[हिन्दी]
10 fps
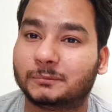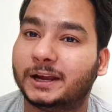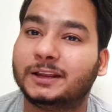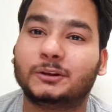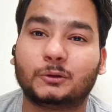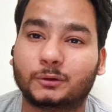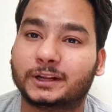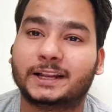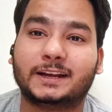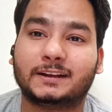भाई
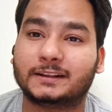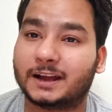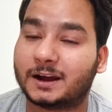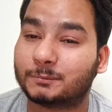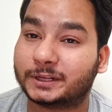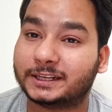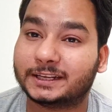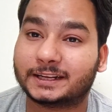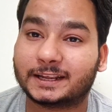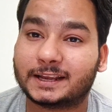रुकने का नाम नहीं
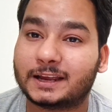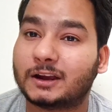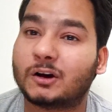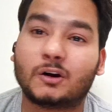ले रहे हैं